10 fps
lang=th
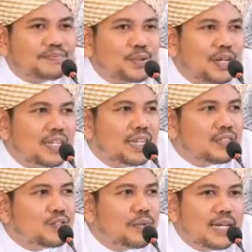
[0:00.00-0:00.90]
วัลลิยา
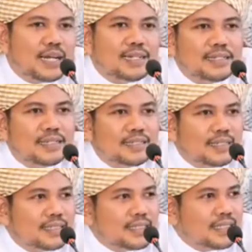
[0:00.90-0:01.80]
ซุบิลละ
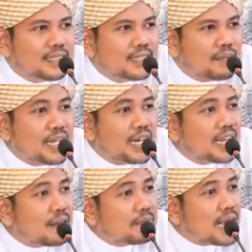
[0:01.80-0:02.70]
จะไม่ได้รับ